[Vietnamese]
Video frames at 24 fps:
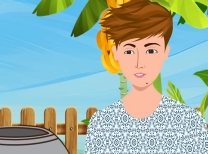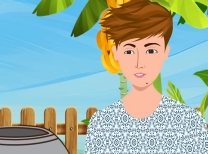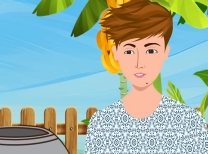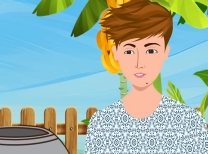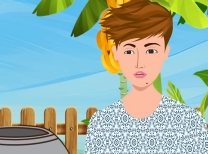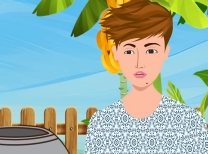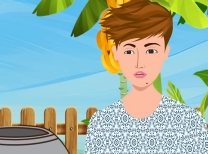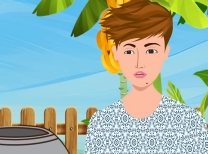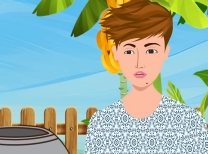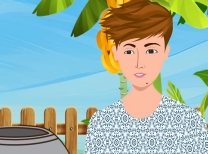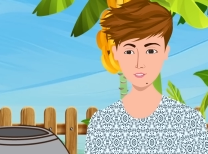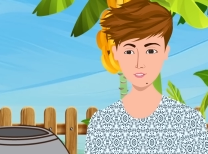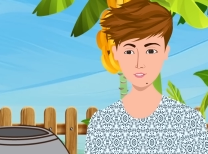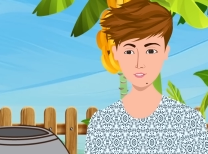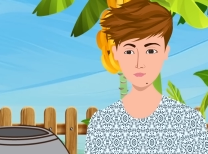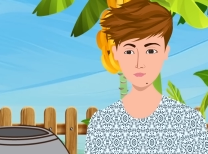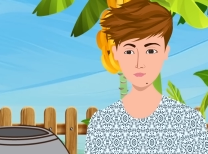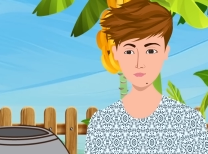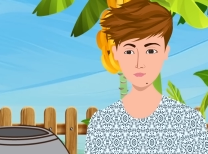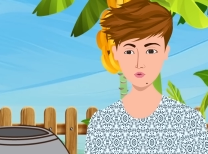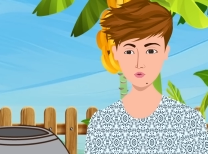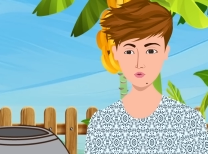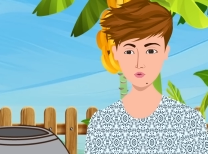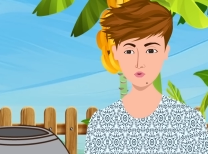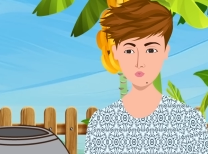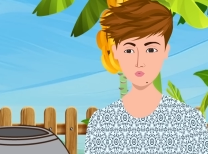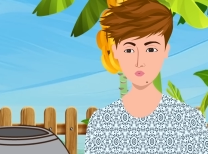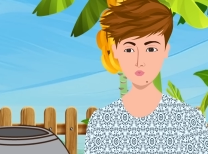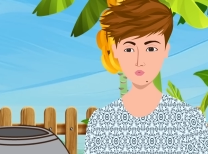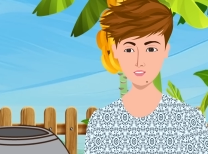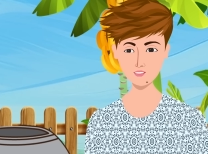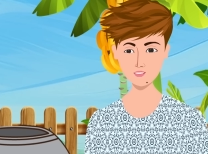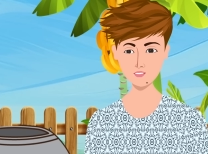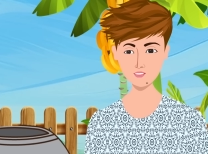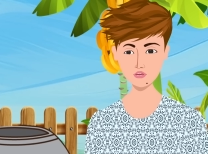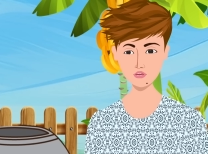hơi. Ôn dâu bạc
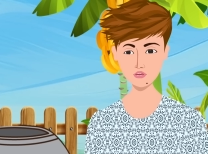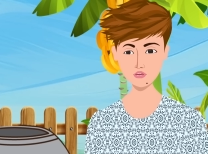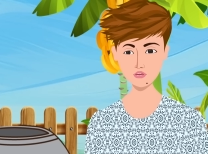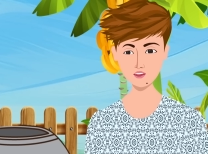bị bóng tơ